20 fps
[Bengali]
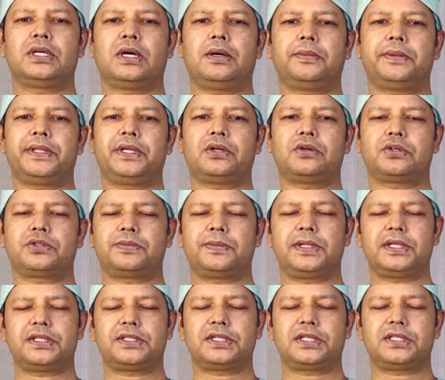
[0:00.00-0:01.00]
আমাদের
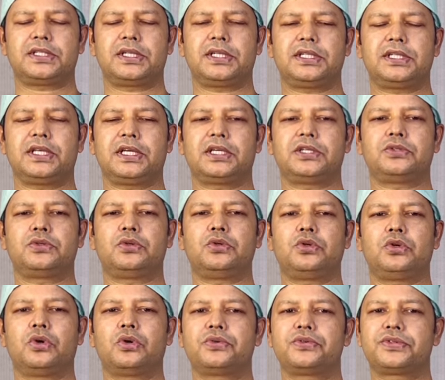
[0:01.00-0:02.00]
কসমেটিক সার্জারিতে কিছু
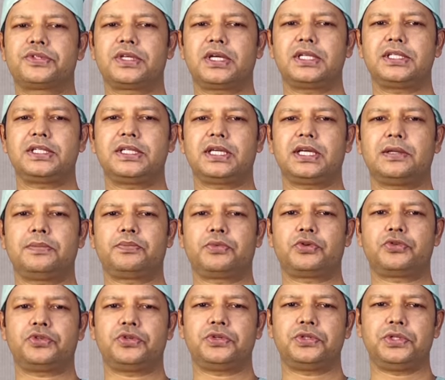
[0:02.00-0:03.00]
নন সার্জিক্যাল
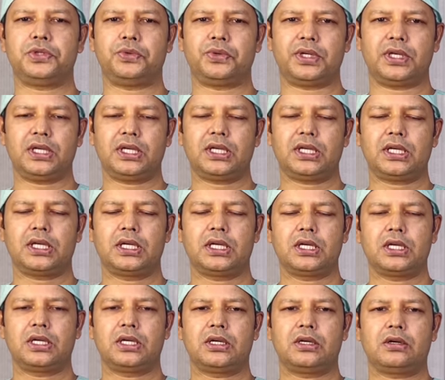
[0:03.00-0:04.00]
প্রসিডিউরে
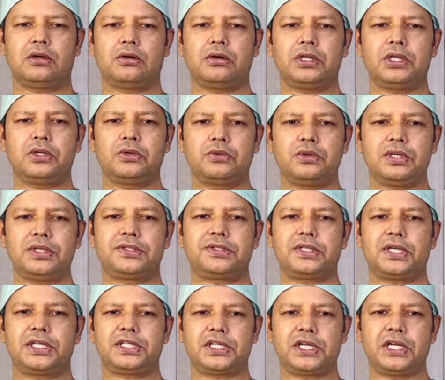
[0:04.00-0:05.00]
অনেকগুলি
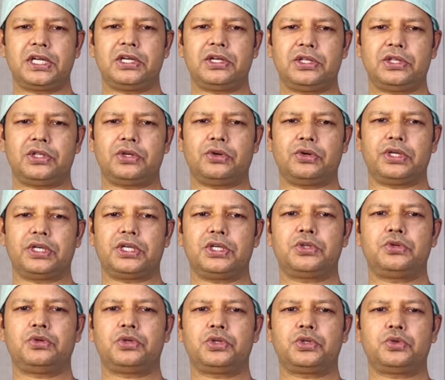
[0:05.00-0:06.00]
সেশন নিতে হয়
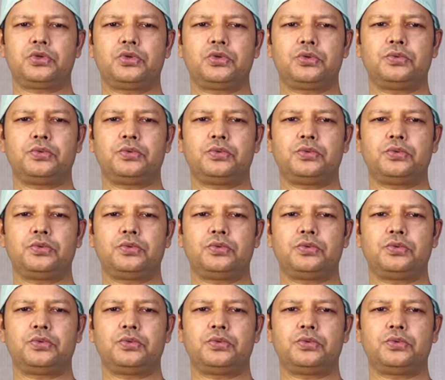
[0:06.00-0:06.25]
কিছু কিছু